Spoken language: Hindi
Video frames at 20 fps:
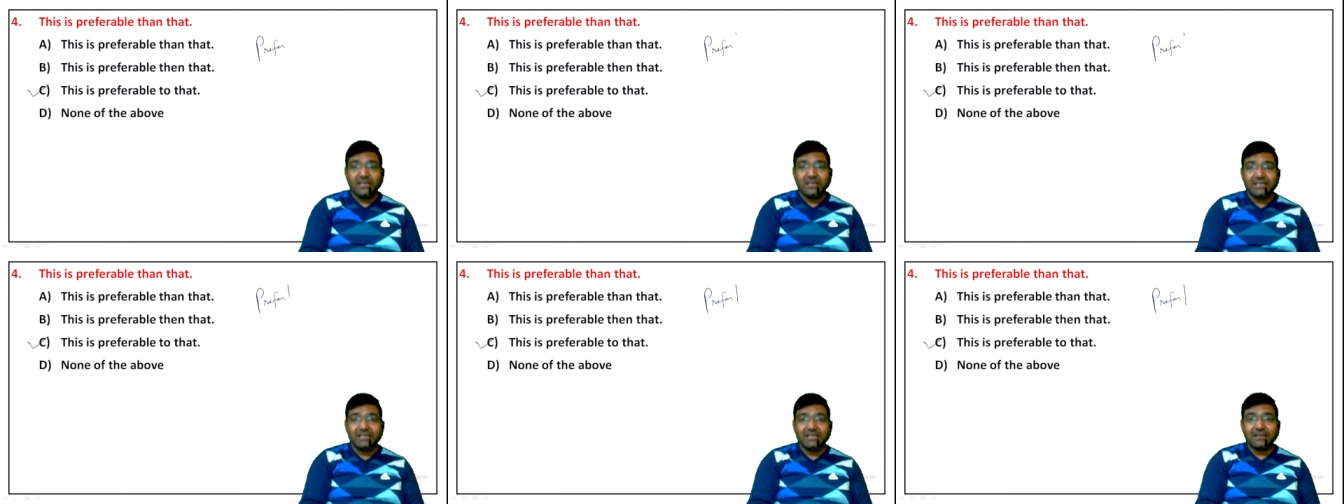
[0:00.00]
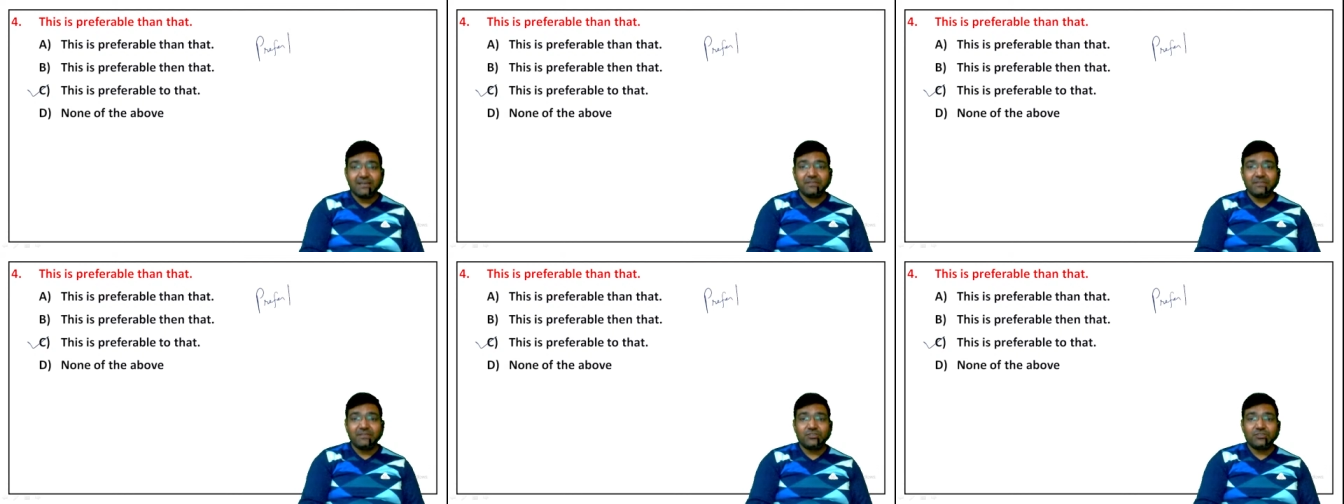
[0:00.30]
या
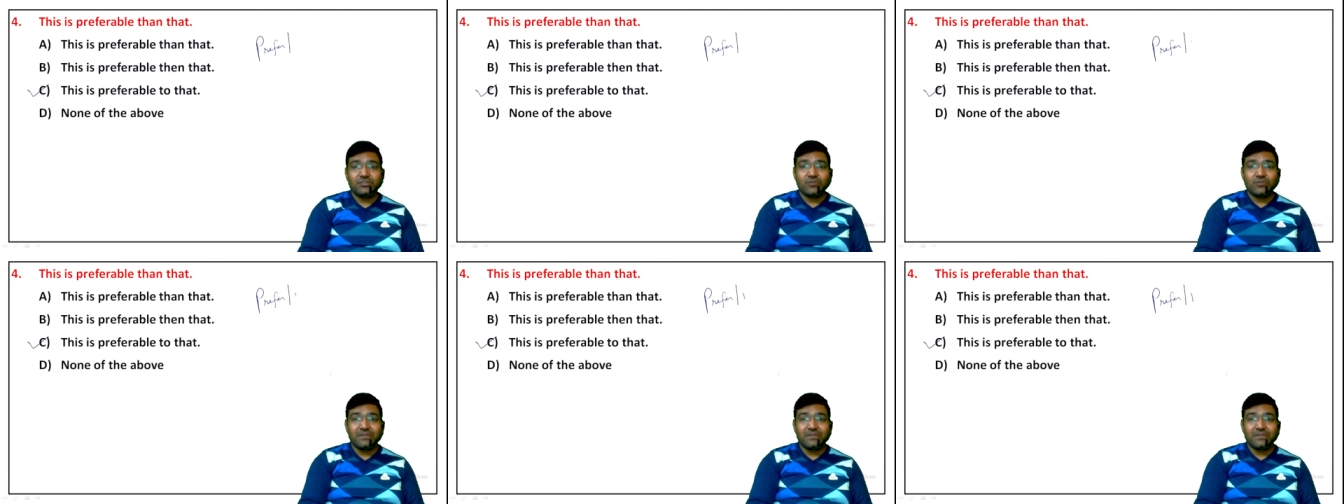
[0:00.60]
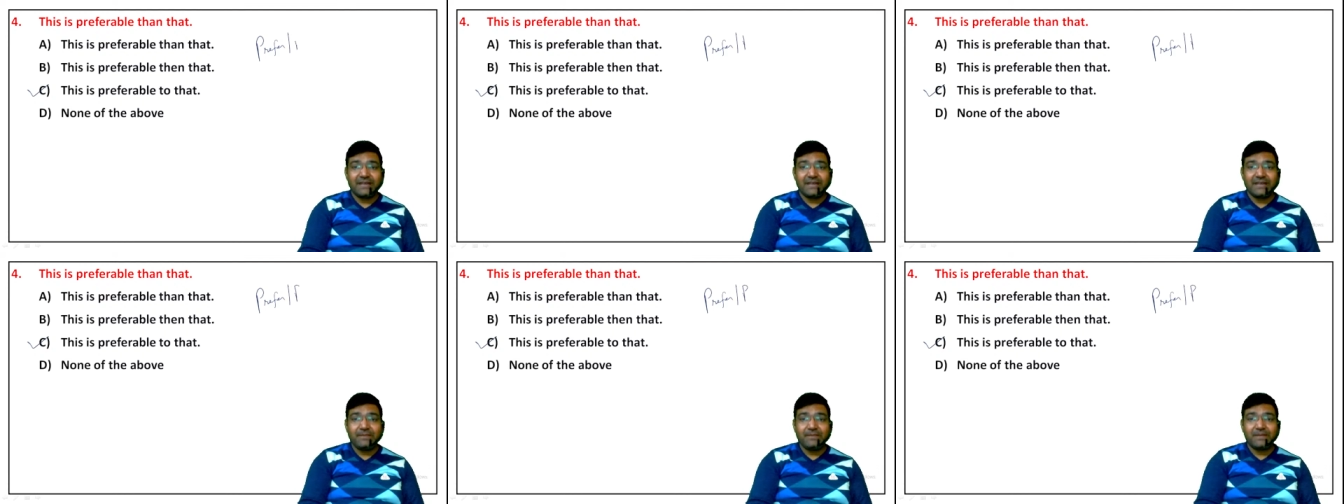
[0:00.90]
बच्चों
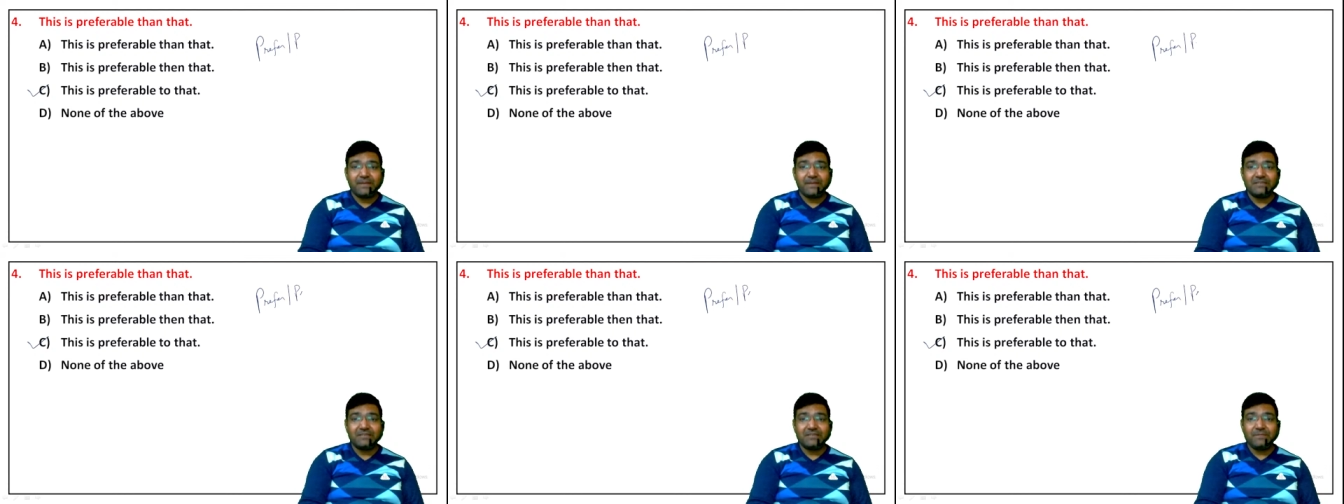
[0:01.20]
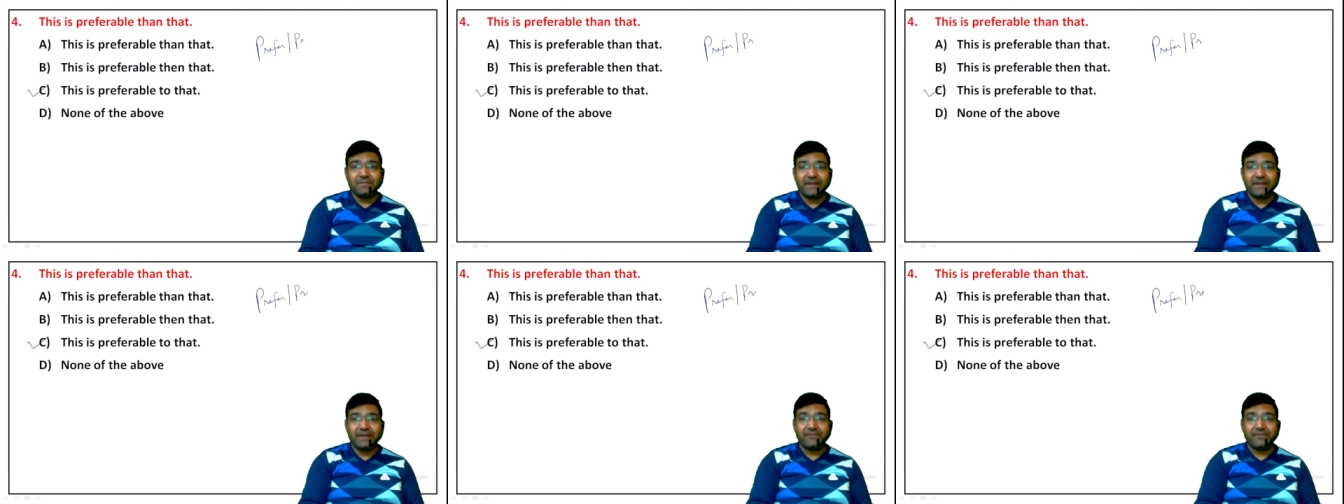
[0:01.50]
हमारे पास
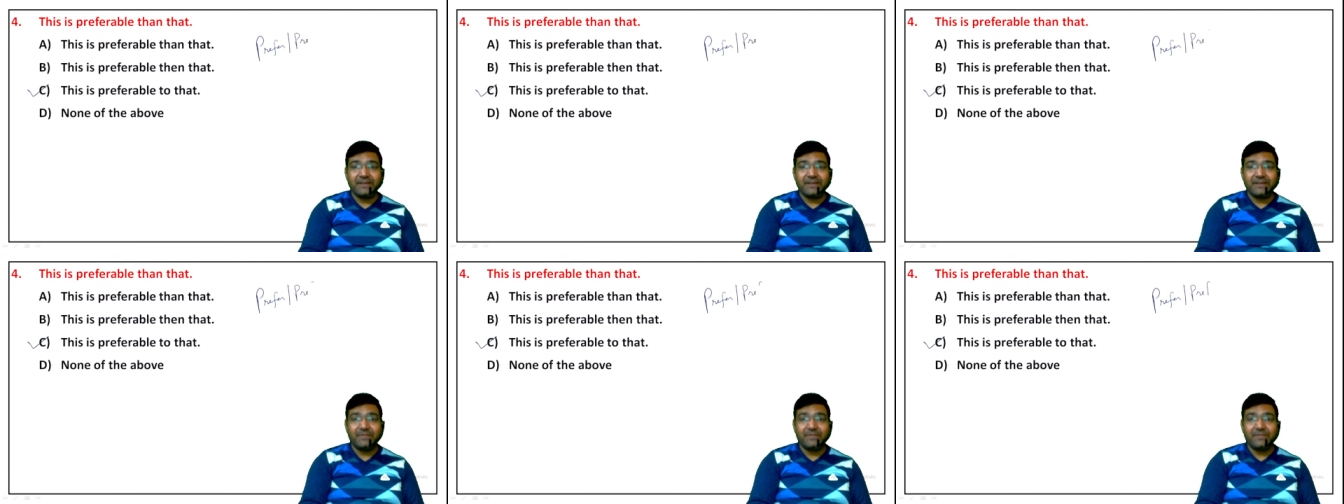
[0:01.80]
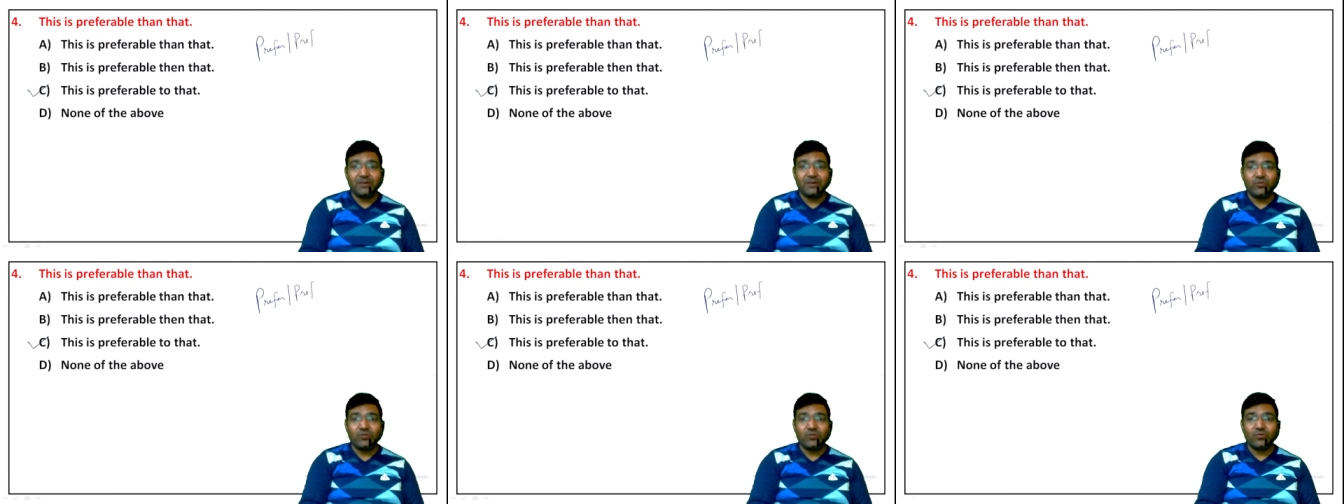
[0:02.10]

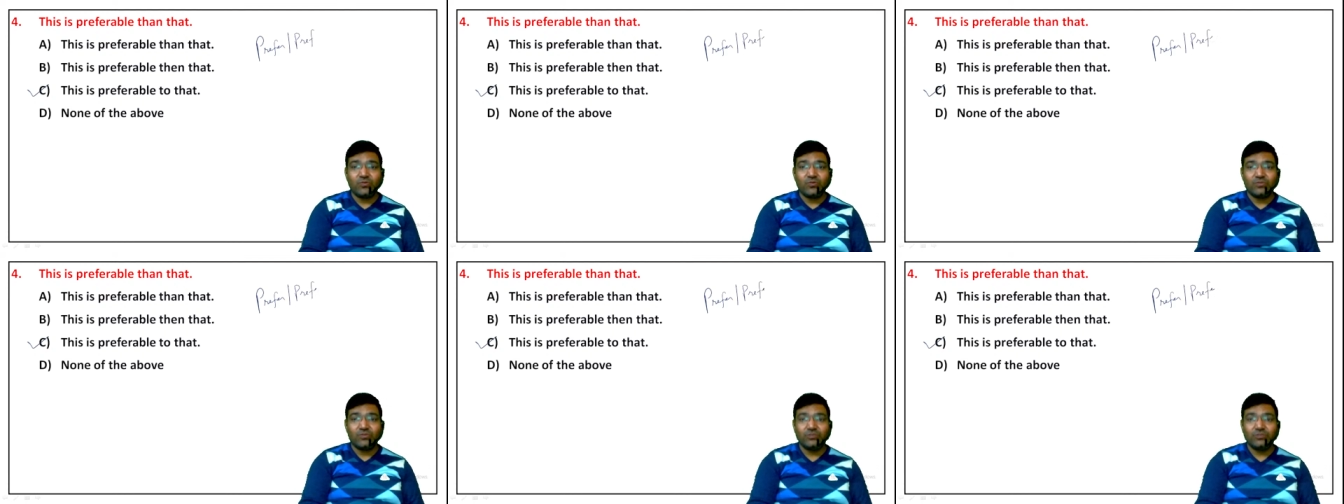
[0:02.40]
प्रेफरेबल हो